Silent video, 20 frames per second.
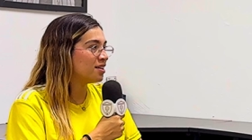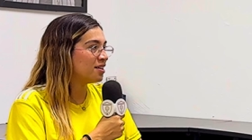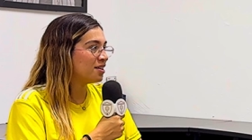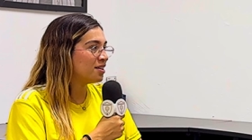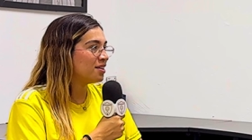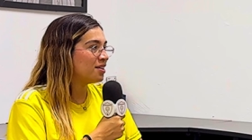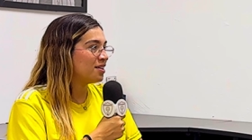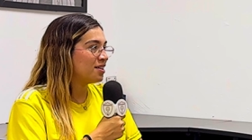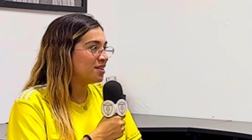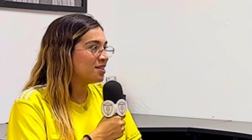
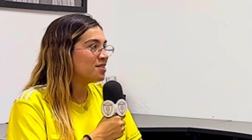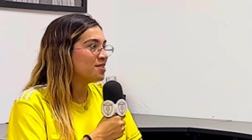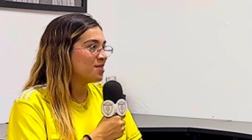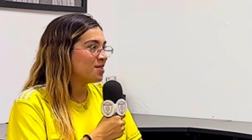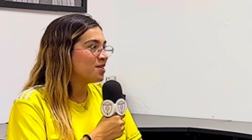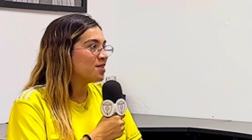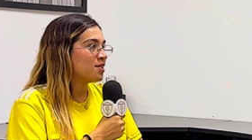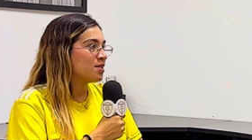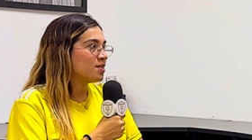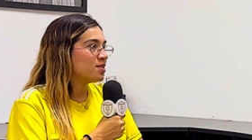25
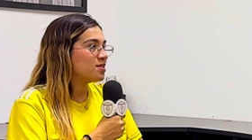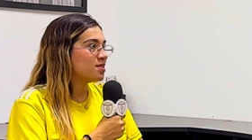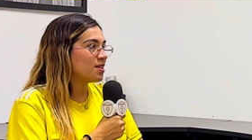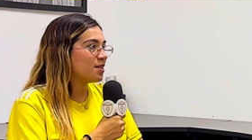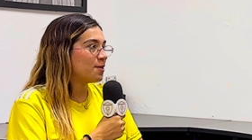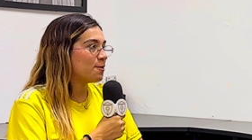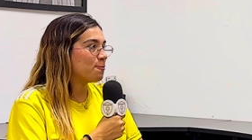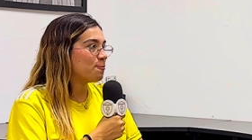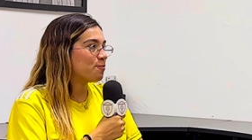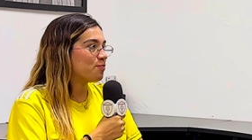niñas
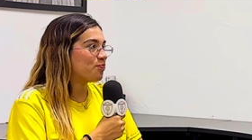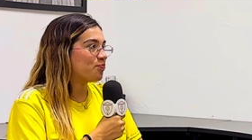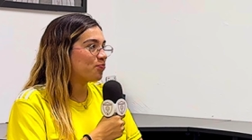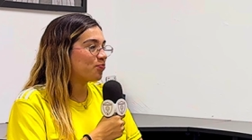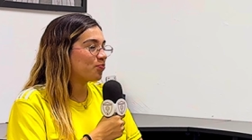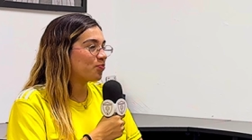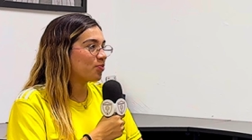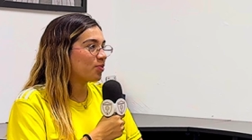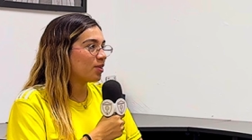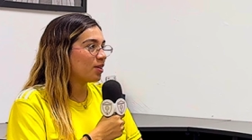que, bueno,
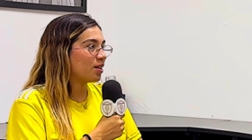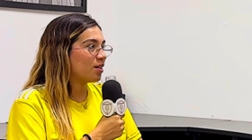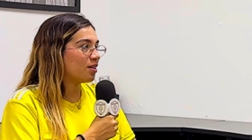comentas que eran